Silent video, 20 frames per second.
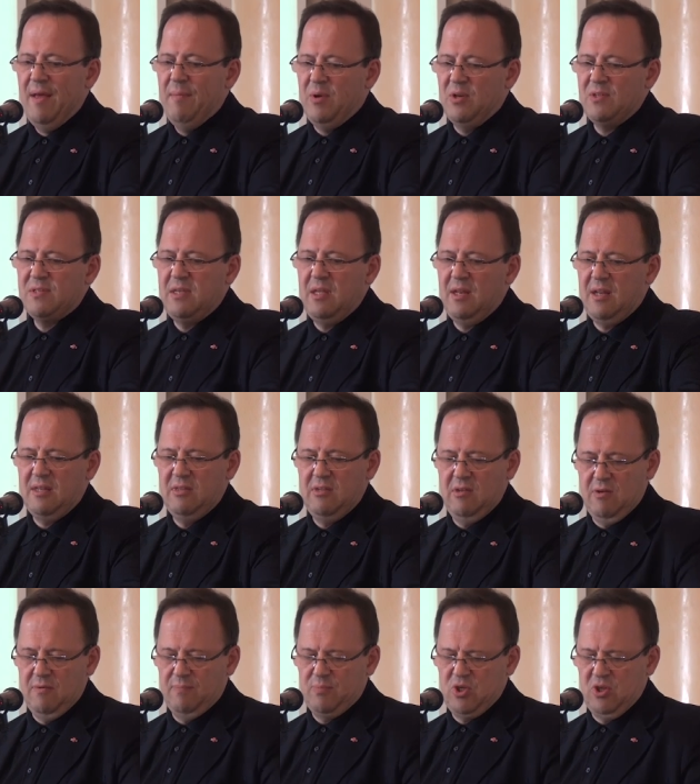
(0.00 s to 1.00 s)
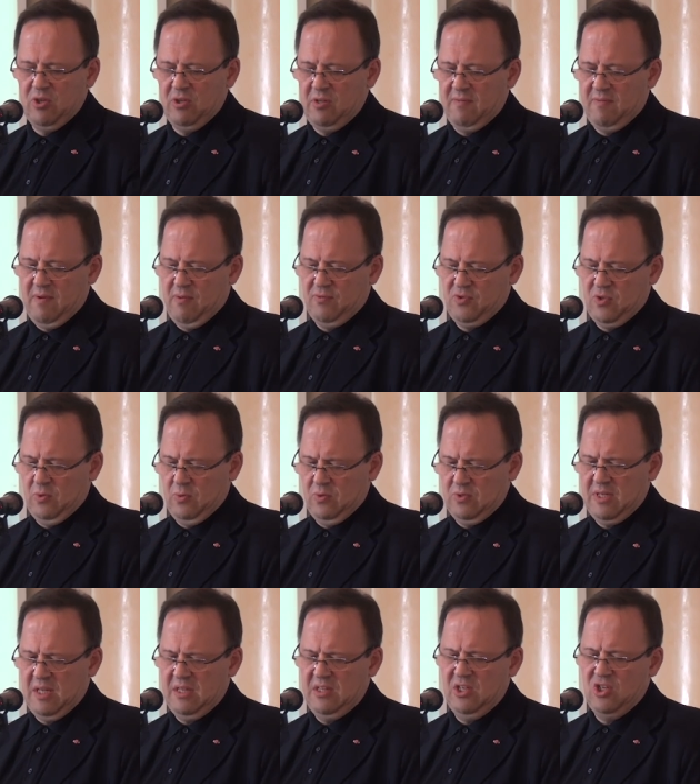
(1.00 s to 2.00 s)
Polskie Radio przygotowało w ciągu
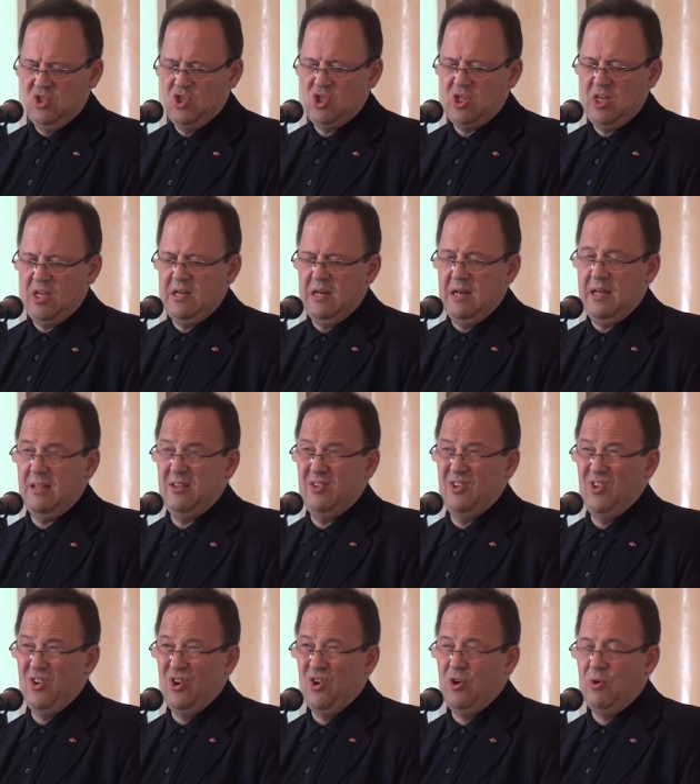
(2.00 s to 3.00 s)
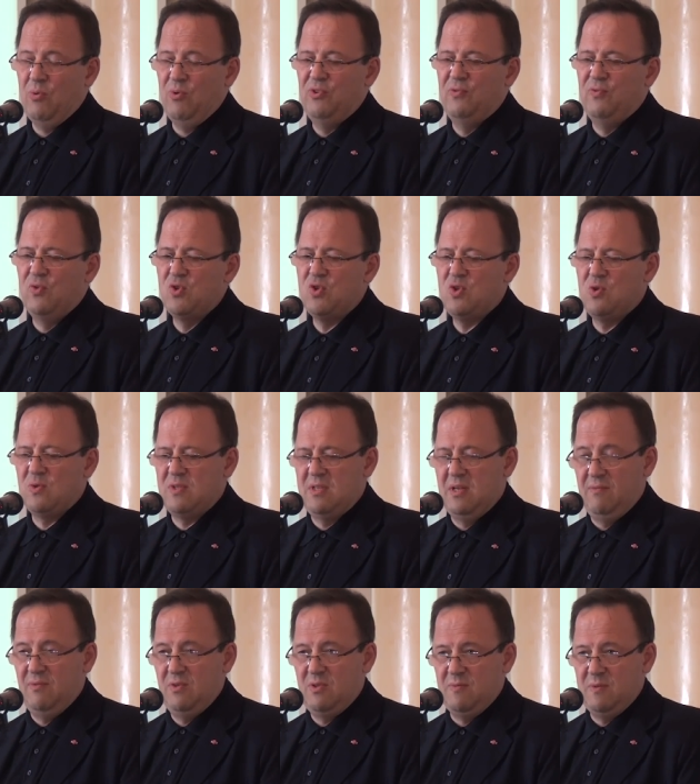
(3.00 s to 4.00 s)
ostatnich trzech lat około 200
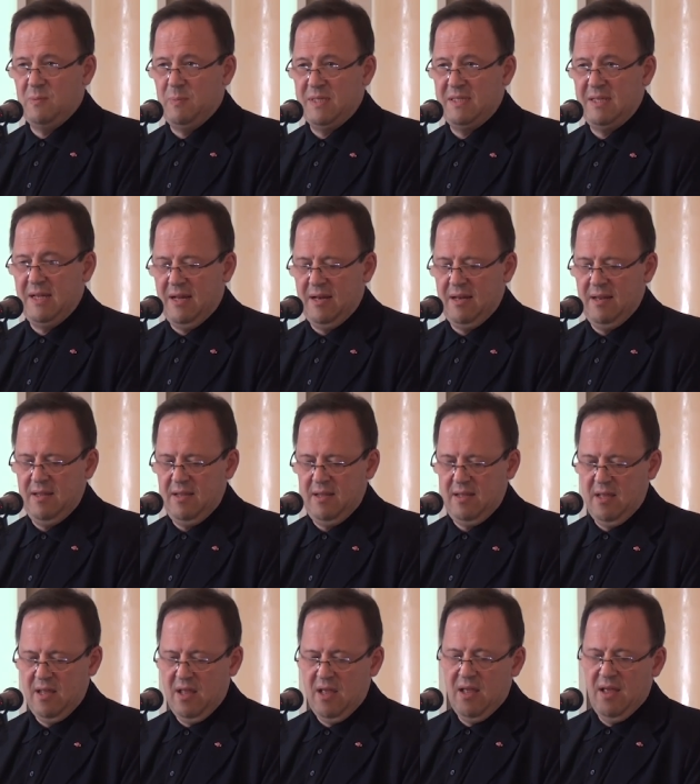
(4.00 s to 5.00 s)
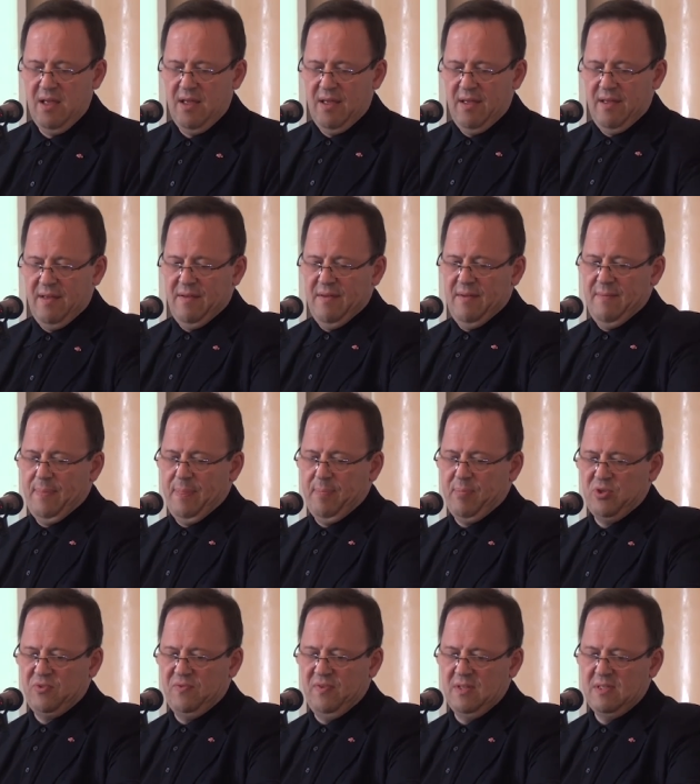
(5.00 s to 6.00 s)
serwisów specjalnych
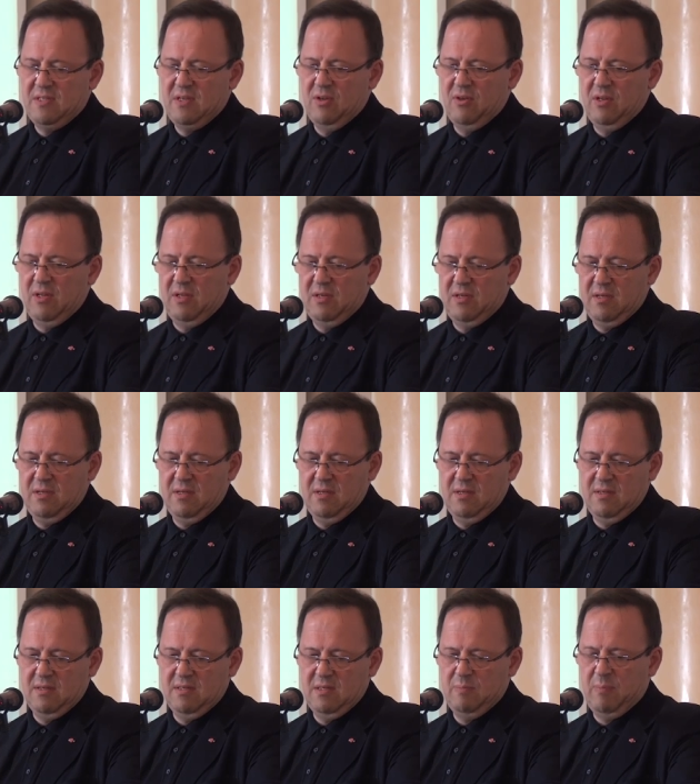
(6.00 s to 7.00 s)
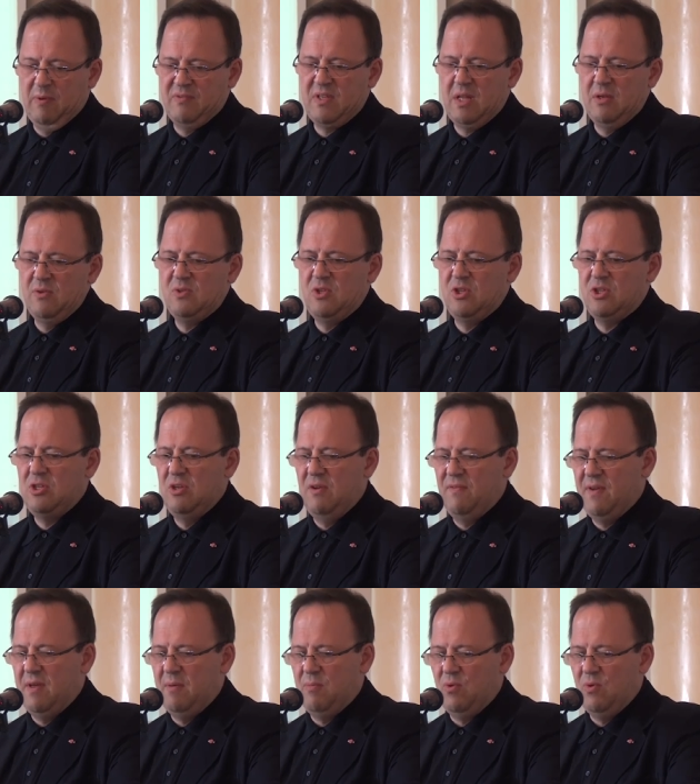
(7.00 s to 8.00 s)
poświęconych z e, powstaniu
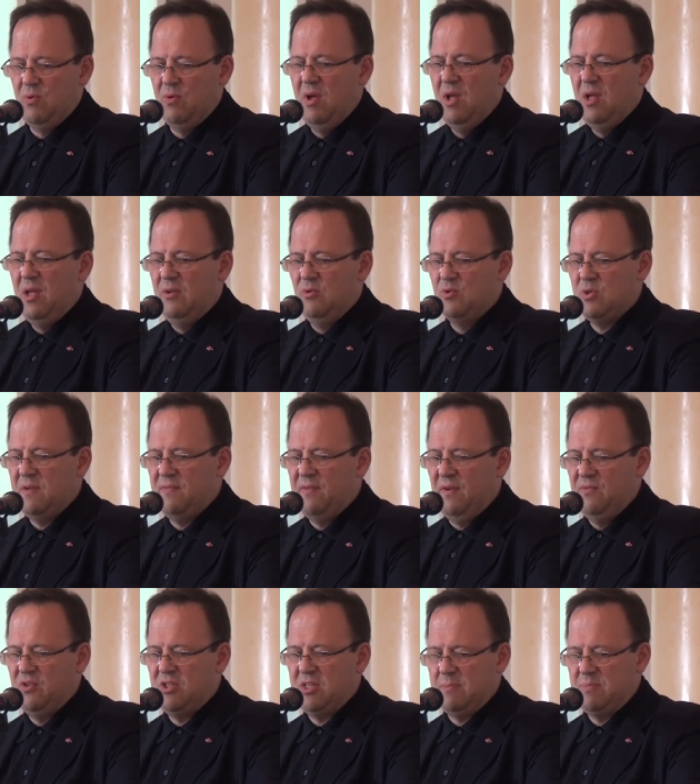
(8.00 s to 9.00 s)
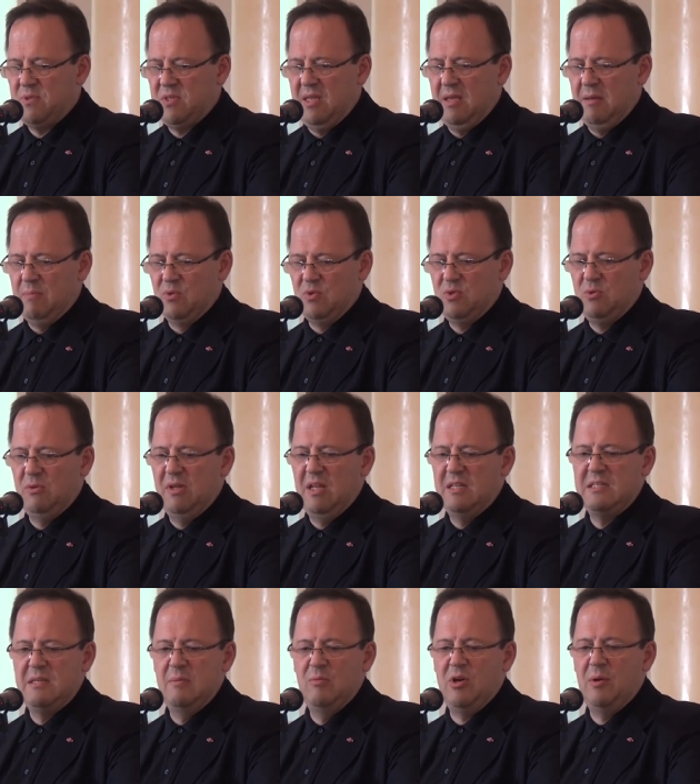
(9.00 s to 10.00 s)
styczniowemu. Józefowi Czapskiemu,
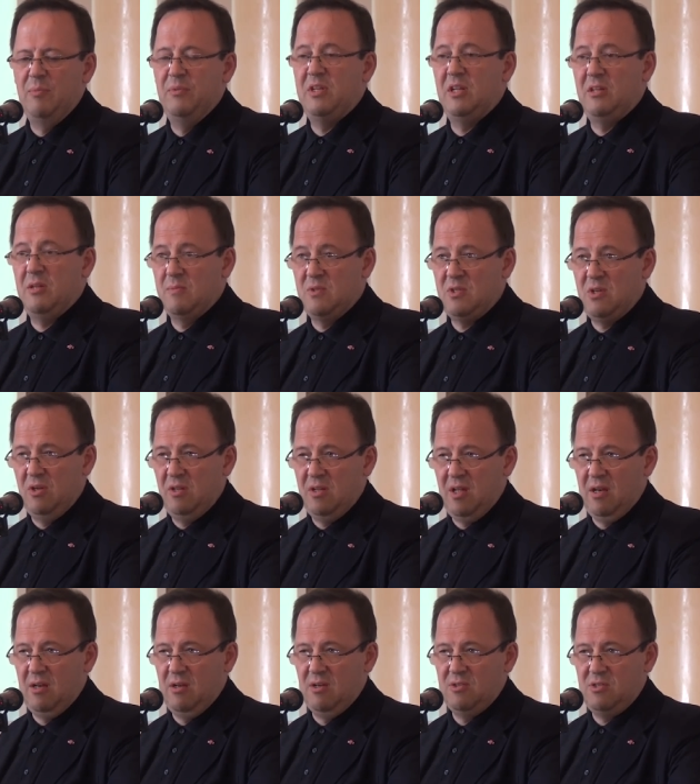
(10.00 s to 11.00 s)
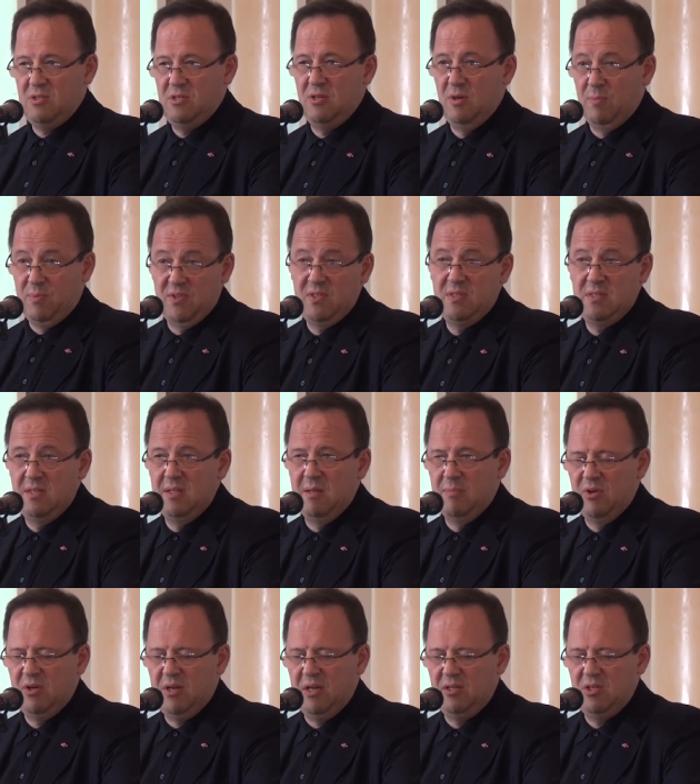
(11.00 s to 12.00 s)
studenckim komitetom Solidarności Opozycji
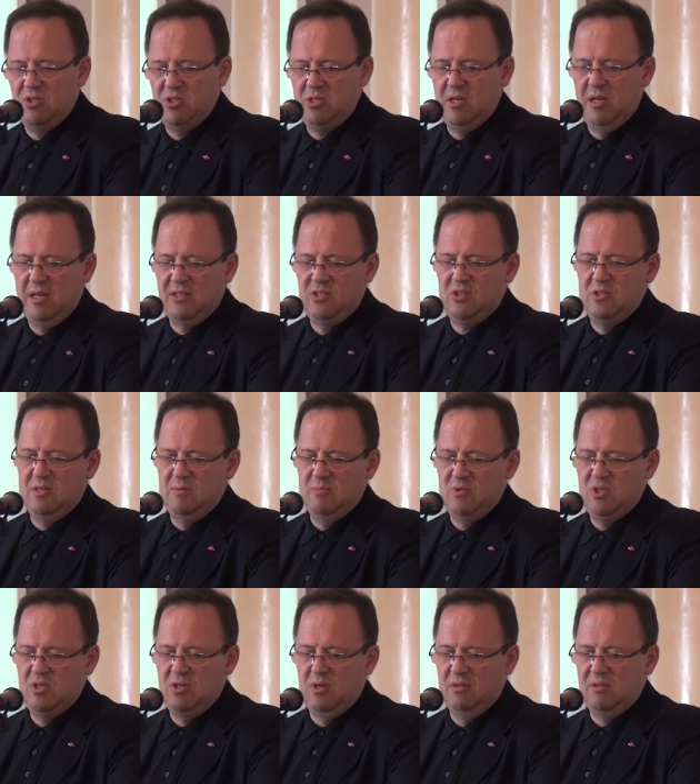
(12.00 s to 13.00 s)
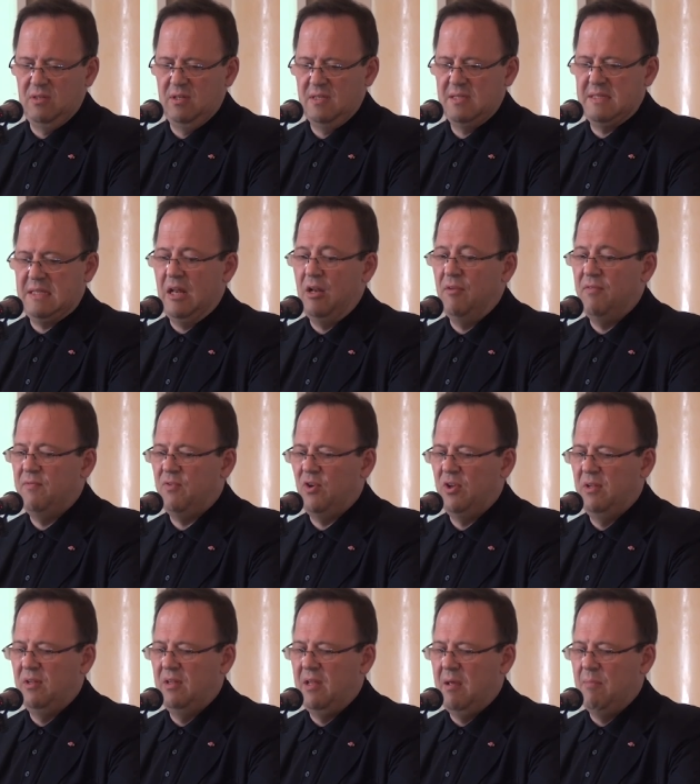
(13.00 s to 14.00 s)
Demokratycznej lat 70., stanowi
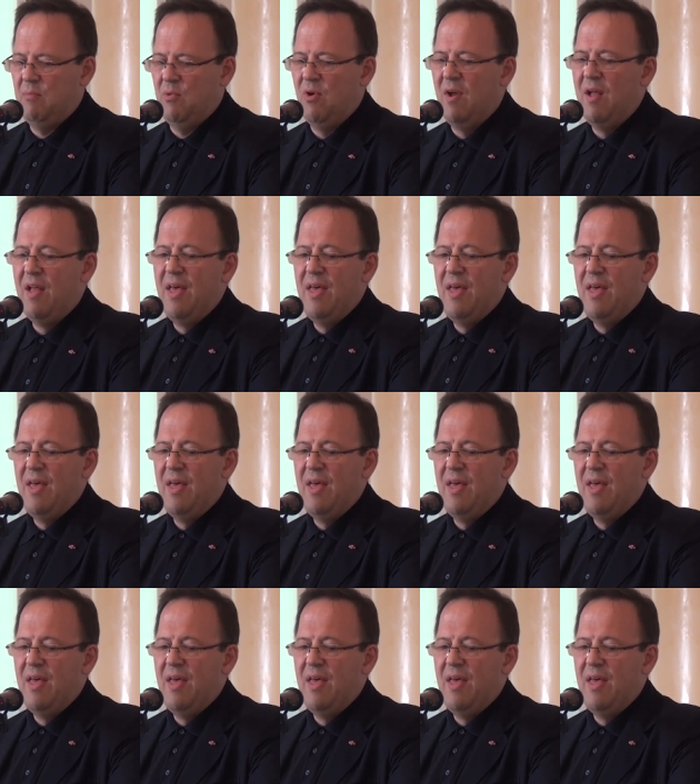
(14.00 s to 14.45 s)
wojennemu,